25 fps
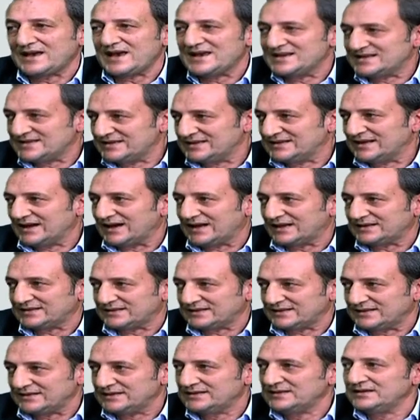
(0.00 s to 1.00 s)

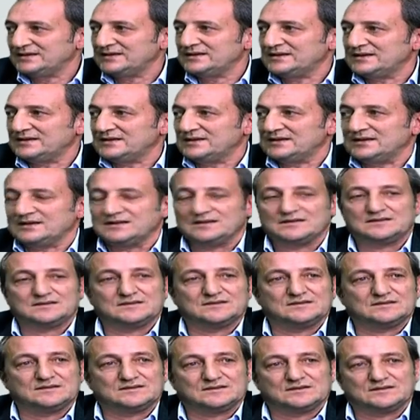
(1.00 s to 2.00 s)
esitate. Eh,
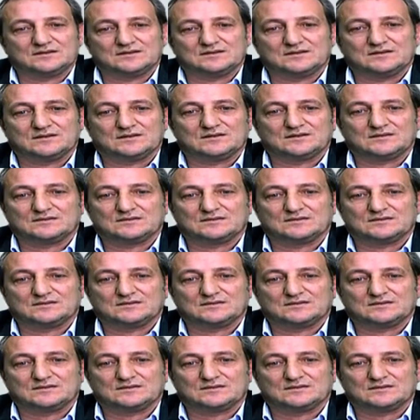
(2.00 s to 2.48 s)
Devono